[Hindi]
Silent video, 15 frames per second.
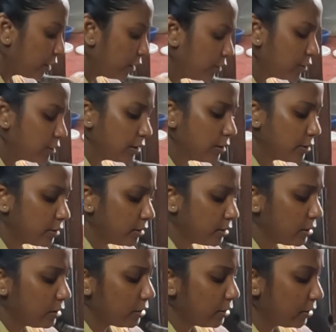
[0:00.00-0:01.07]
चलो चलो चलो
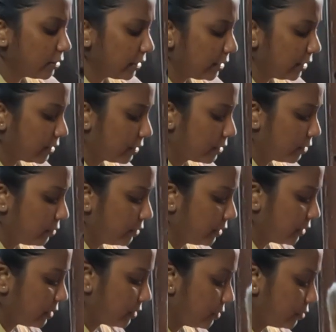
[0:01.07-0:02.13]
चलो चलो चलो चलो
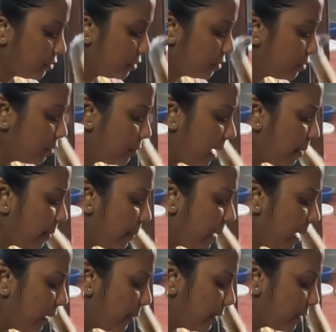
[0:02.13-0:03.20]
चलो चलो चलो
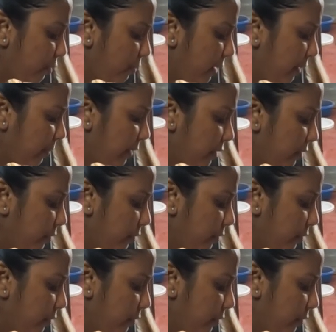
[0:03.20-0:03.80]
बाहर में